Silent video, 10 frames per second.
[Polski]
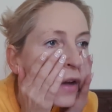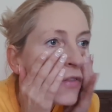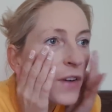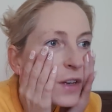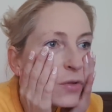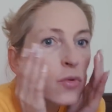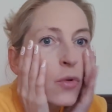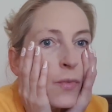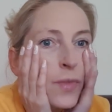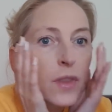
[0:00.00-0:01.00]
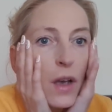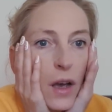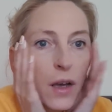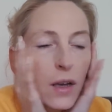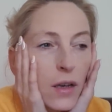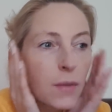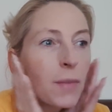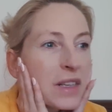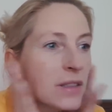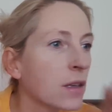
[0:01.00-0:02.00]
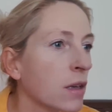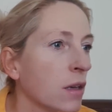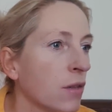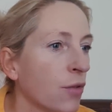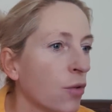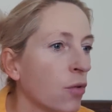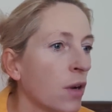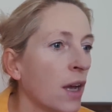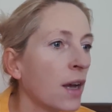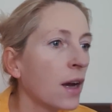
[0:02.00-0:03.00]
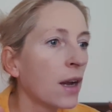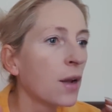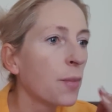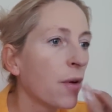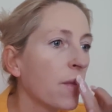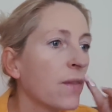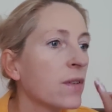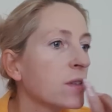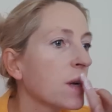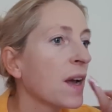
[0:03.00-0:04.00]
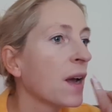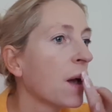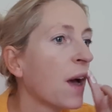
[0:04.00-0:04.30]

efektu e, maski i w ogóle, ale powiem Wam, że,